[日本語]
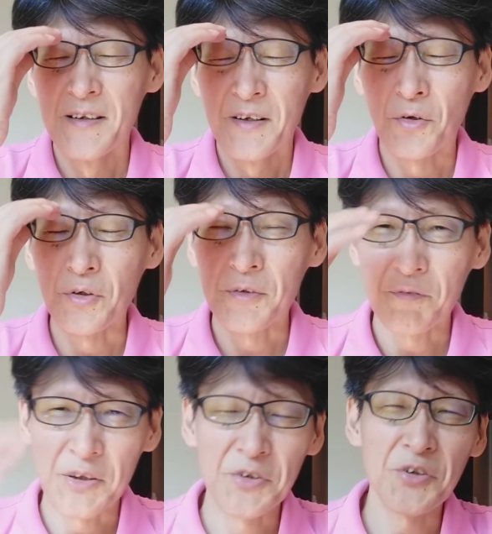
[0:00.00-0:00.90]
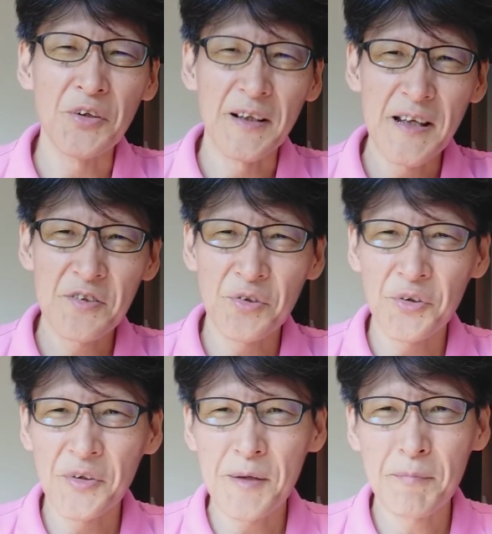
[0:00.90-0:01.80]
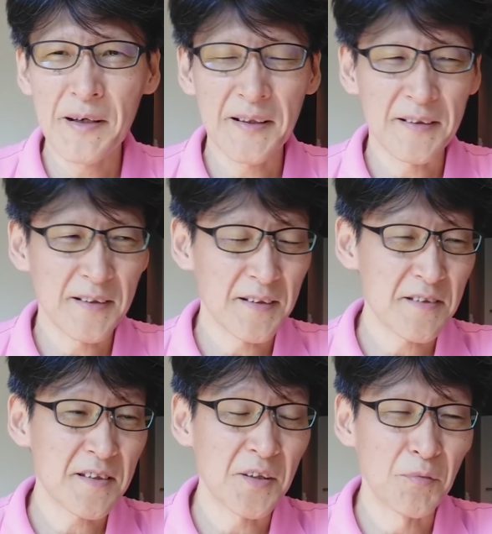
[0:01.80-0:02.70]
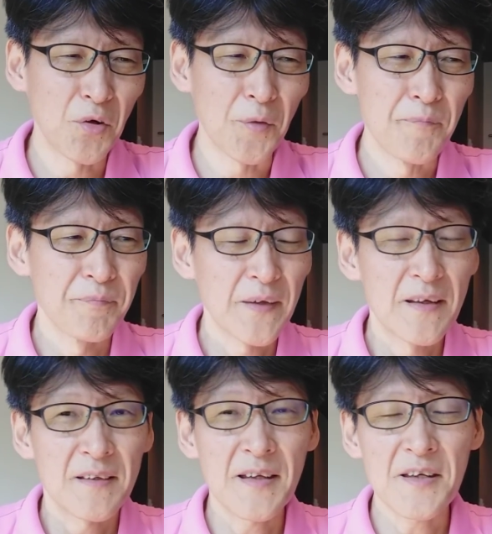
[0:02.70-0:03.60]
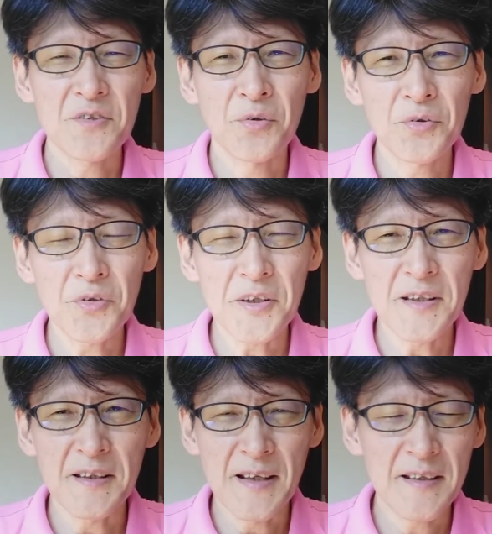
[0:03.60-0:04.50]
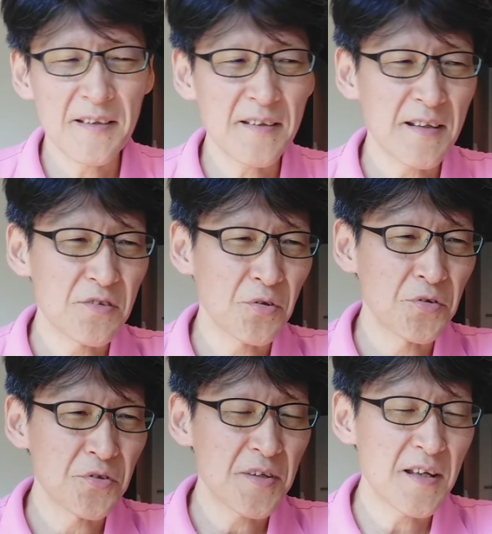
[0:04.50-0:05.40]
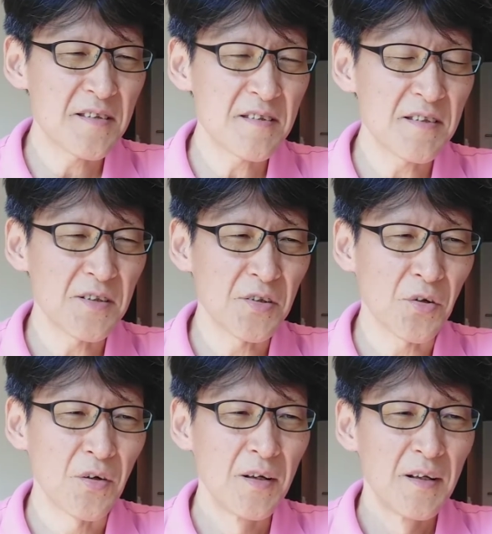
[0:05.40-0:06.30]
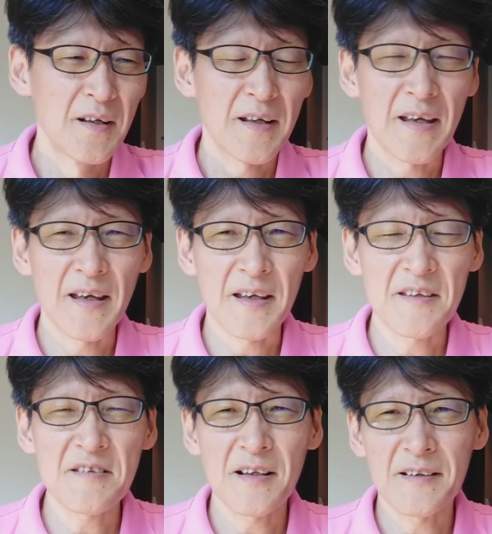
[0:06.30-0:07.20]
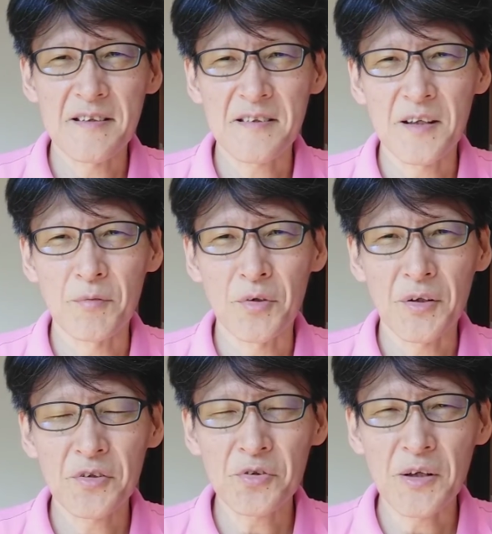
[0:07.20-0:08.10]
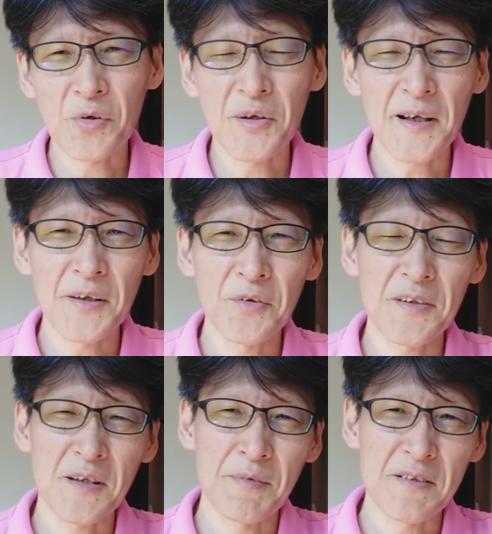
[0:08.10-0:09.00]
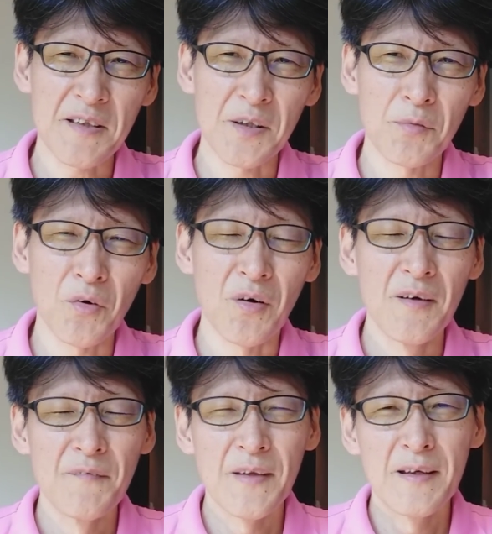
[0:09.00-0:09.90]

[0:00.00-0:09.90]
こういうようなね、そのよねんまえだったんですけども、で、その時にね、出てたその女性自身の、えー、記事なんですけども、ちょっとね、これから読んでいきますけども、